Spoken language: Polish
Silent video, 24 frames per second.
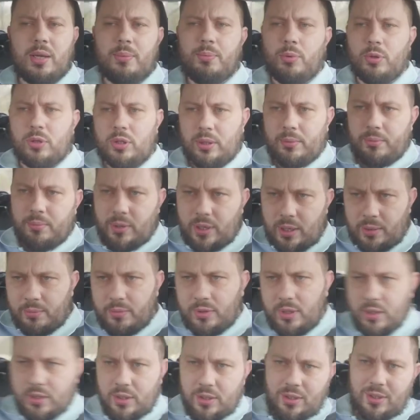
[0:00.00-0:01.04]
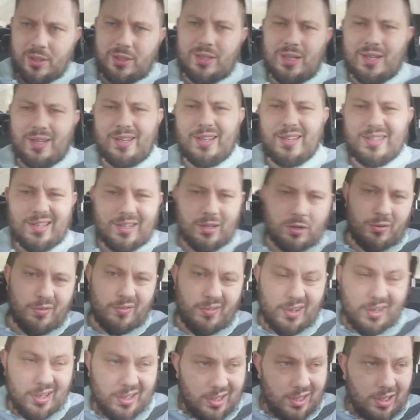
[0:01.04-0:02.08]
potępiamy takie
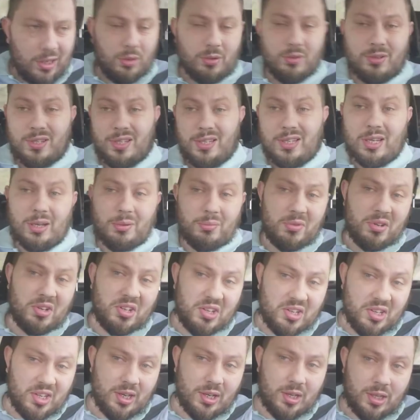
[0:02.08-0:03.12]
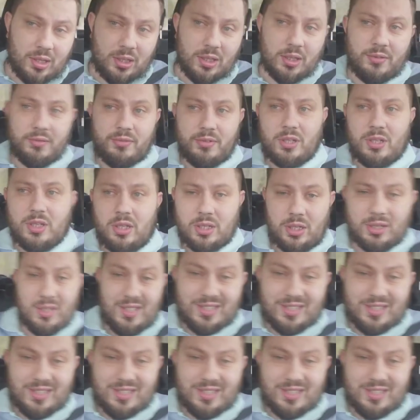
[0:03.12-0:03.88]
zachowania, oceniamy je negatywnie,